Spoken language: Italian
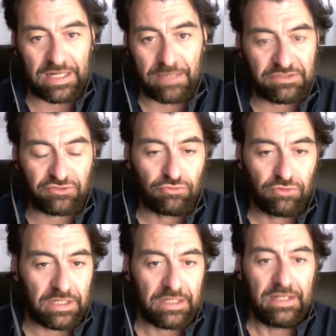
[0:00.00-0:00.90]
Climate
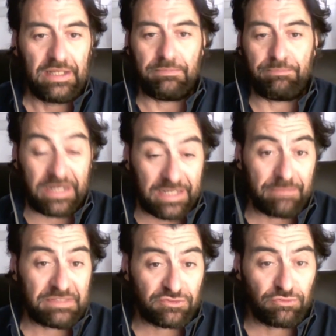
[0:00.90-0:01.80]
school per
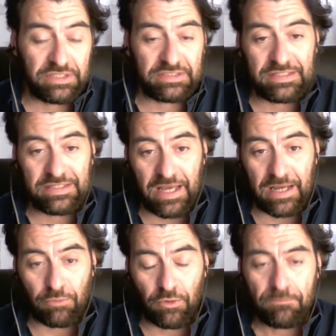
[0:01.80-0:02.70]
climate school
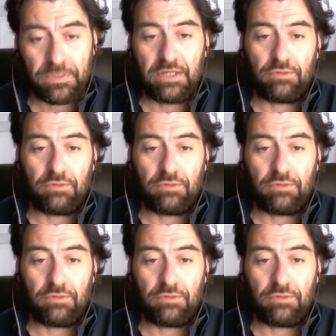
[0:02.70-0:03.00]
intendiamo